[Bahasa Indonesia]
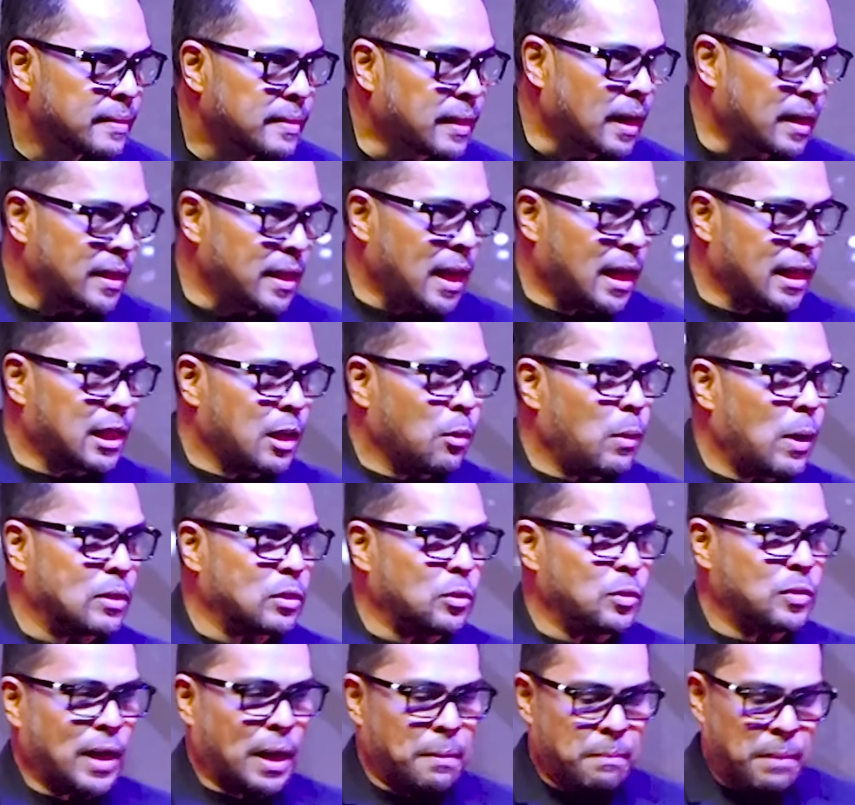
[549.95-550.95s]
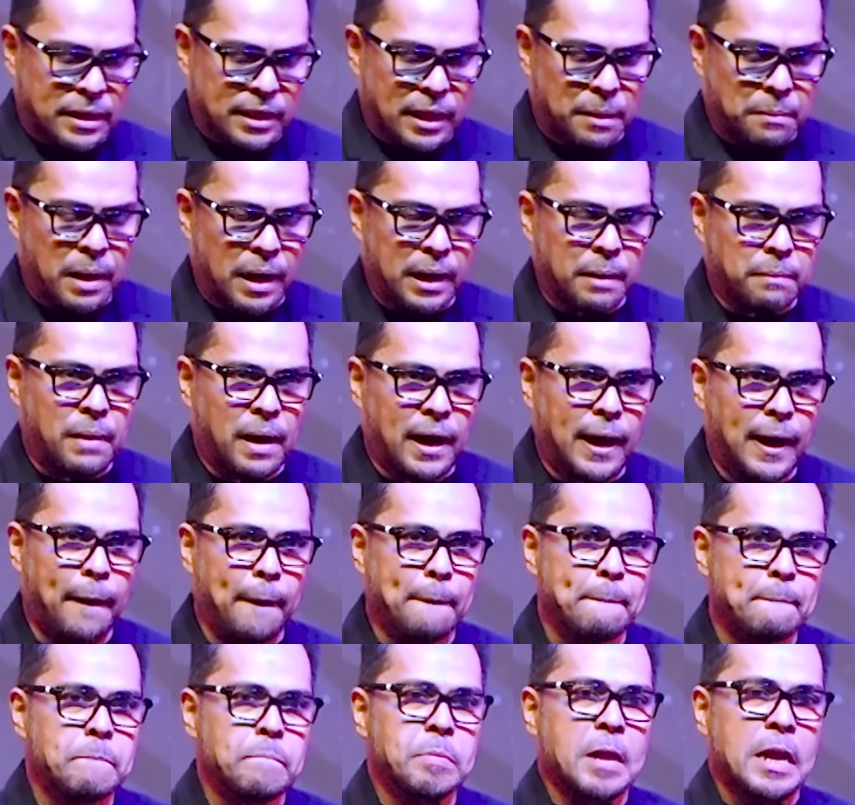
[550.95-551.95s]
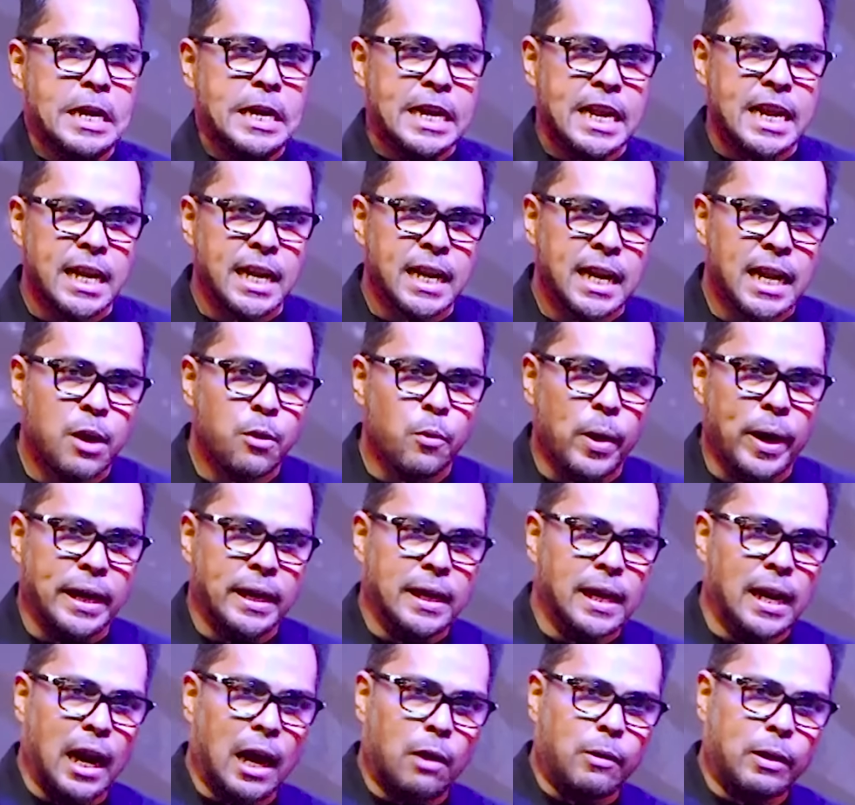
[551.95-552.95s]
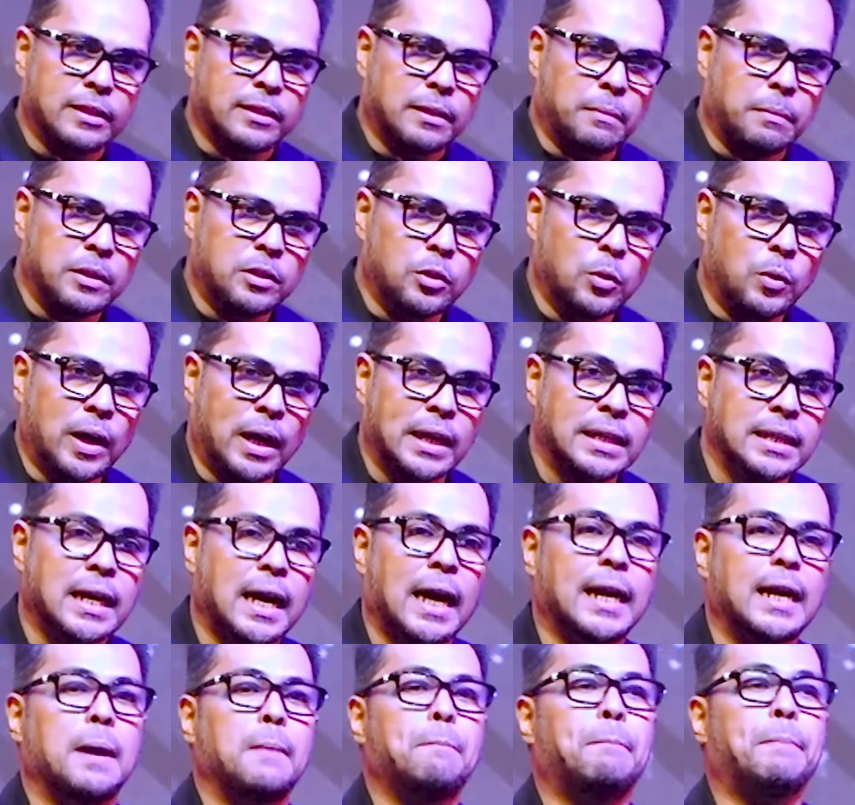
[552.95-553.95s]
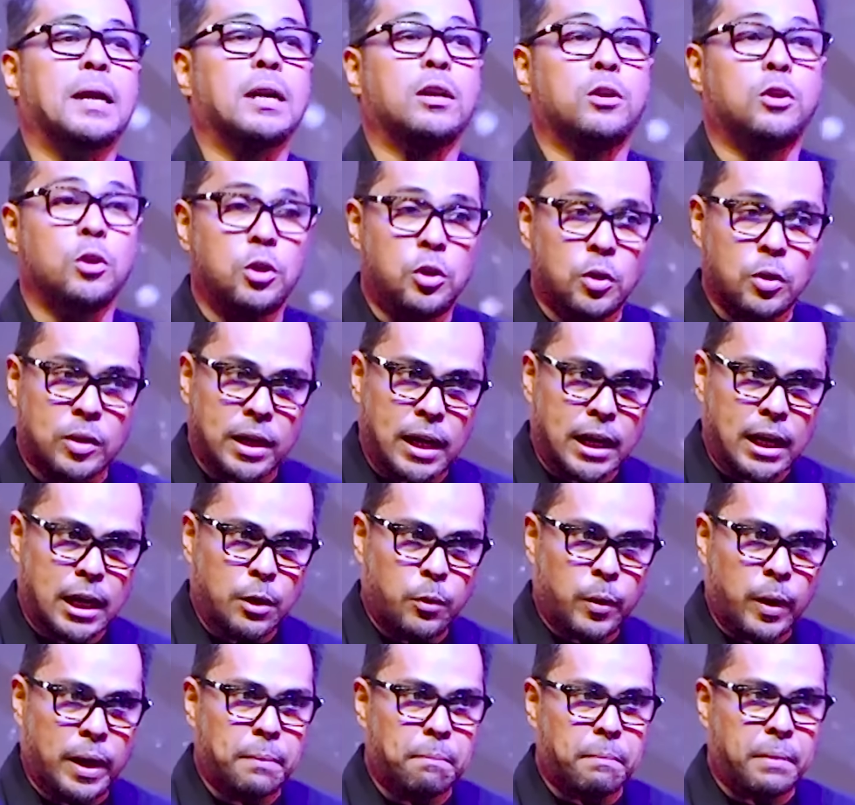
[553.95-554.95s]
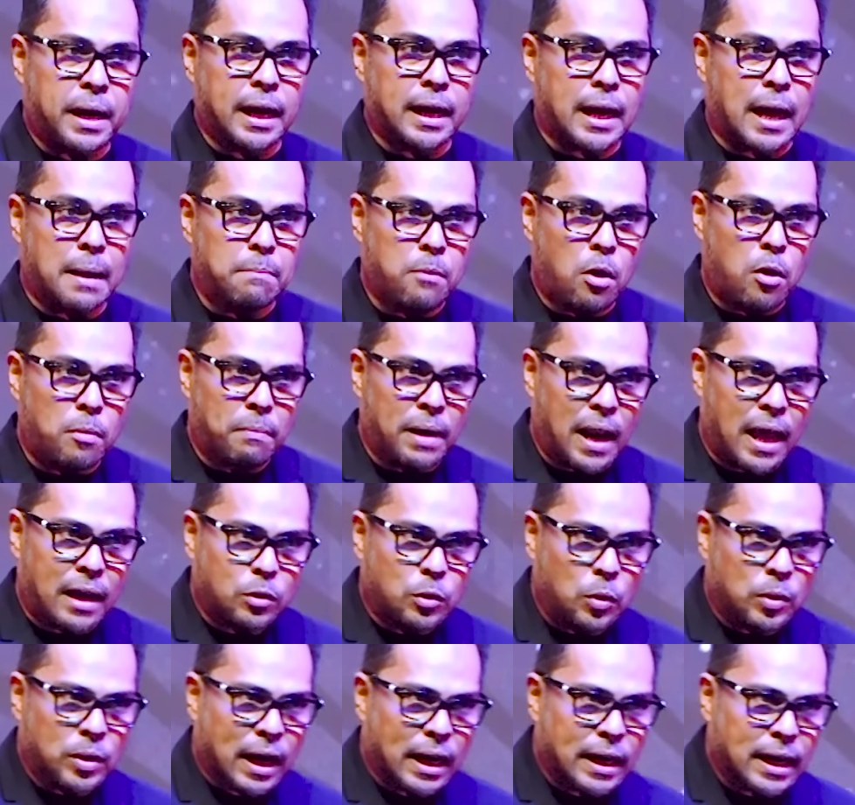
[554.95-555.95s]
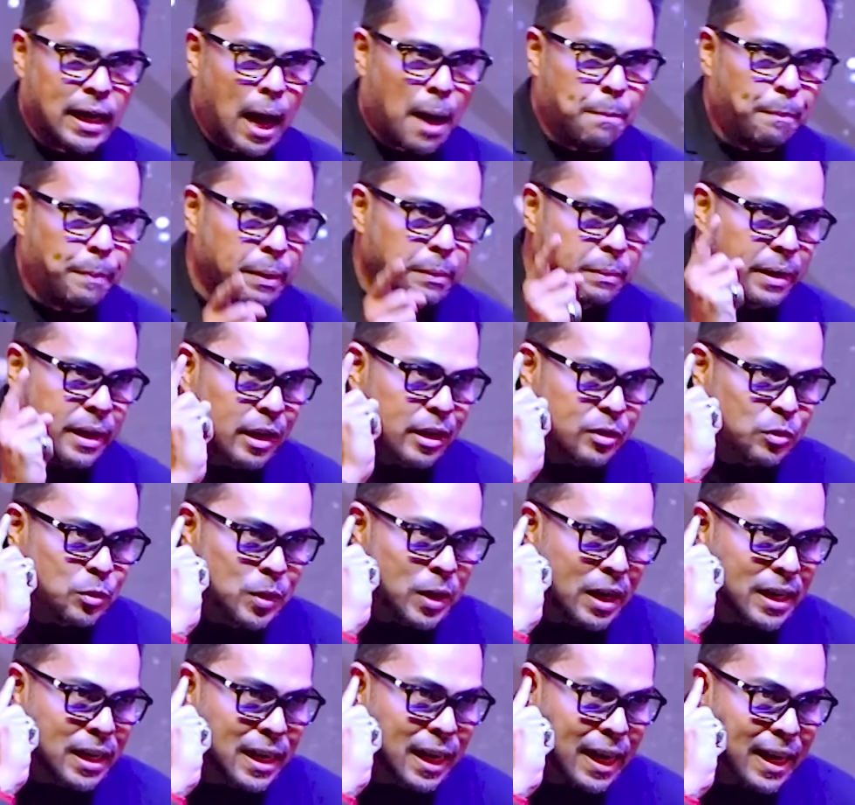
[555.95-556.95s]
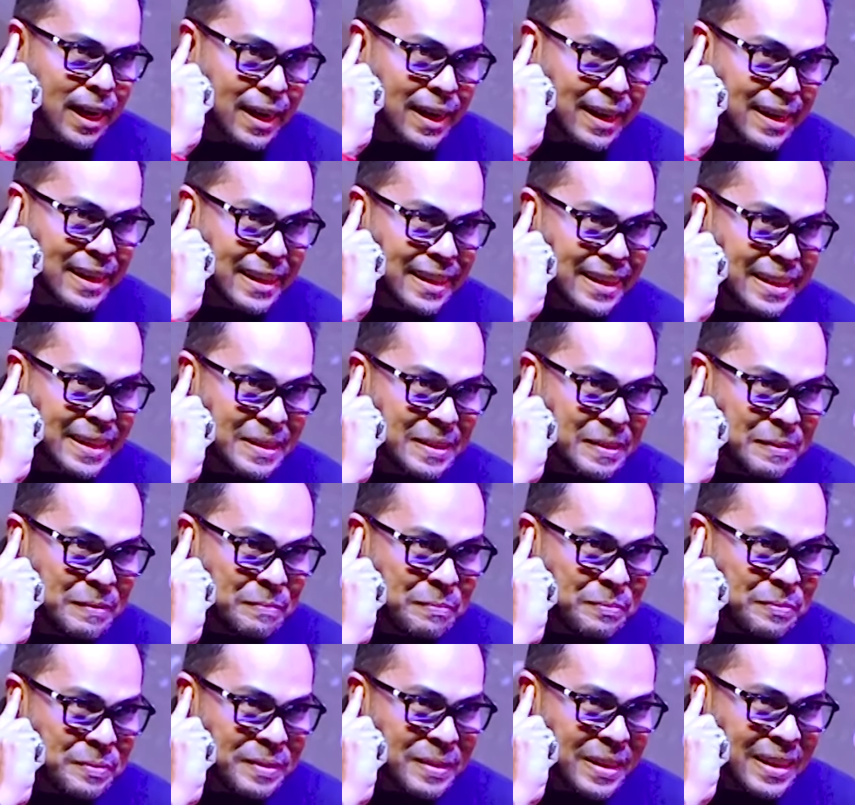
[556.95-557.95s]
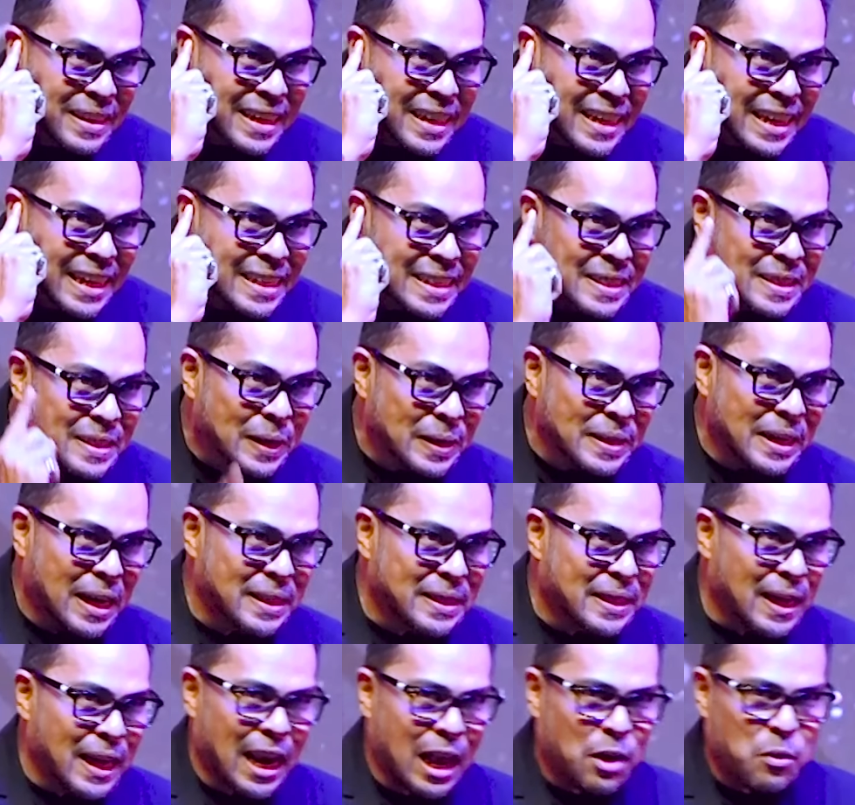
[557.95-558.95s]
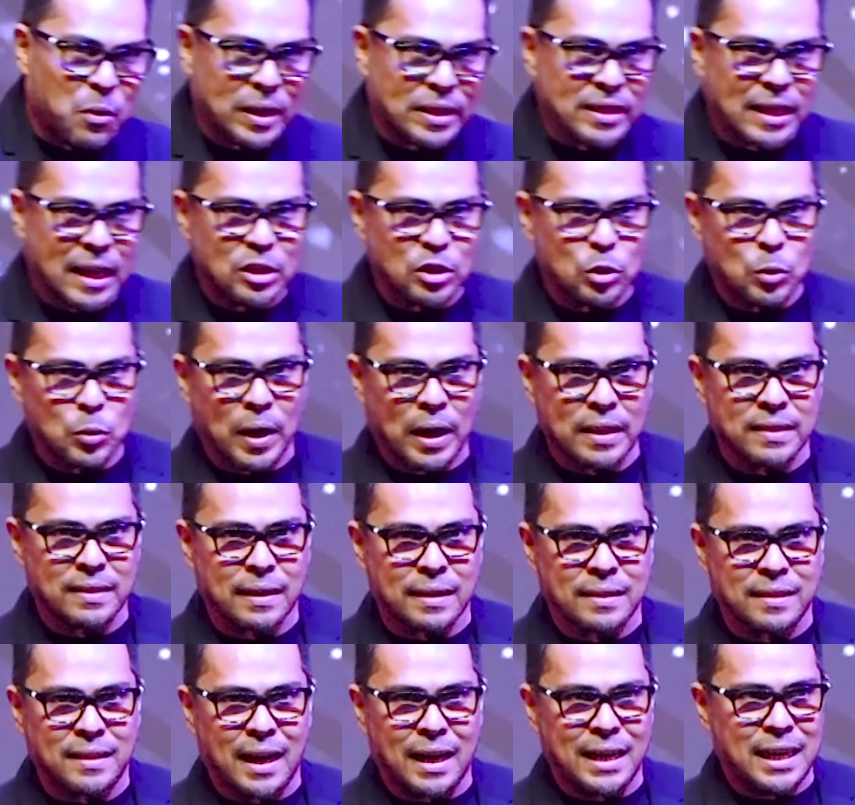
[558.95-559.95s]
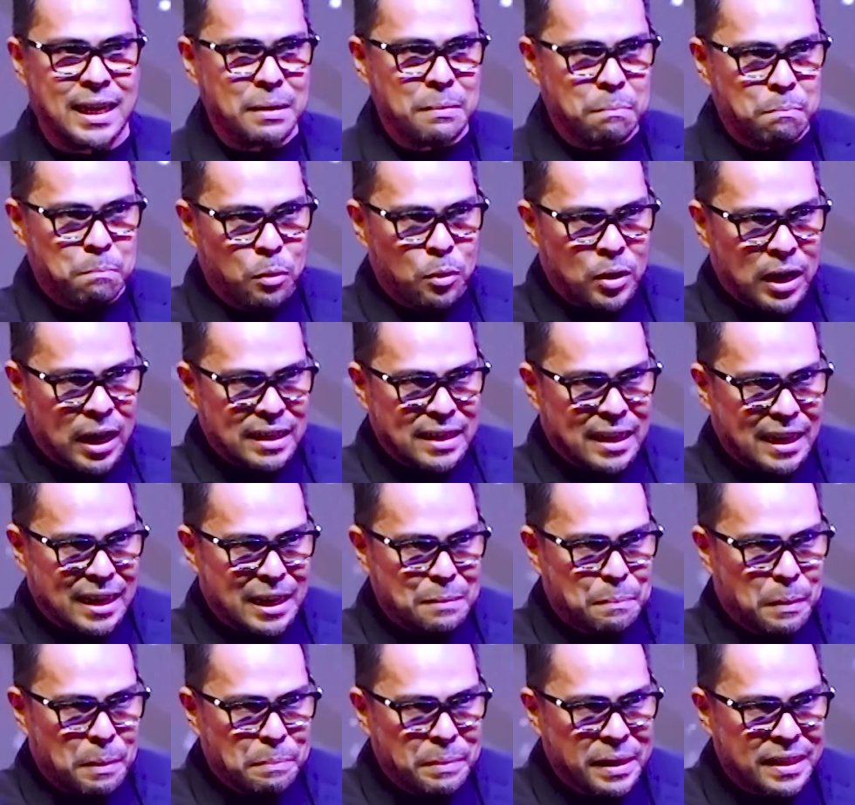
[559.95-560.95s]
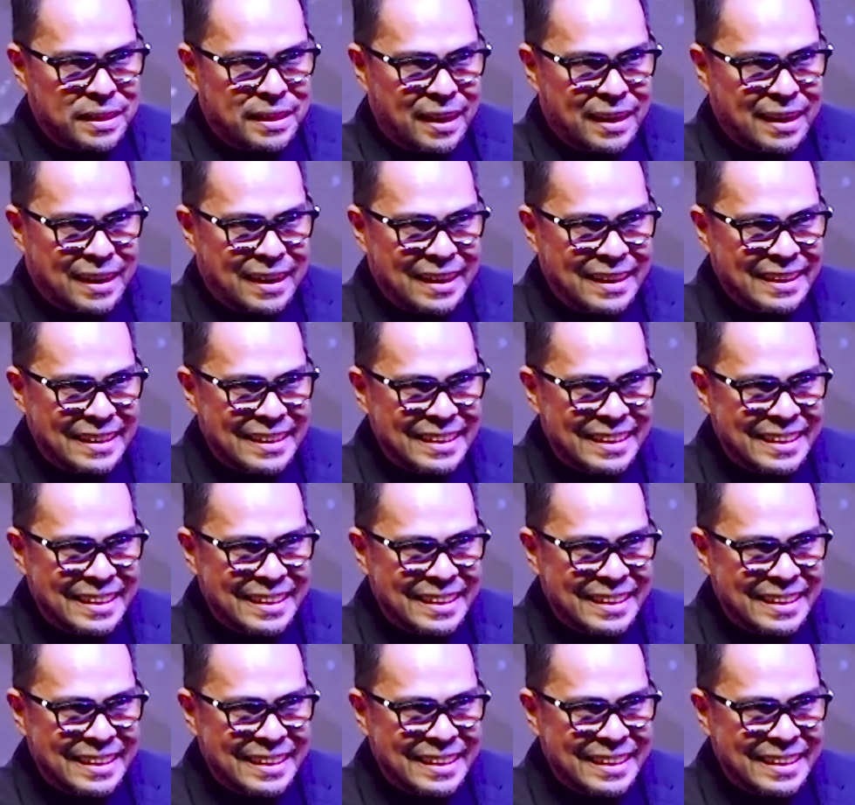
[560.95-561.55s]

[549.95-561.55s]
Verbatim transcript: Ternyata waktu saya baca baik-baik, Niniwe dilawat sama Tuhan karena penduduk Niniwe mereka mau melakukan apa yang mereka sudah dengar. Ternyata lawatan Tuhan terjadi bukan karena pembicara.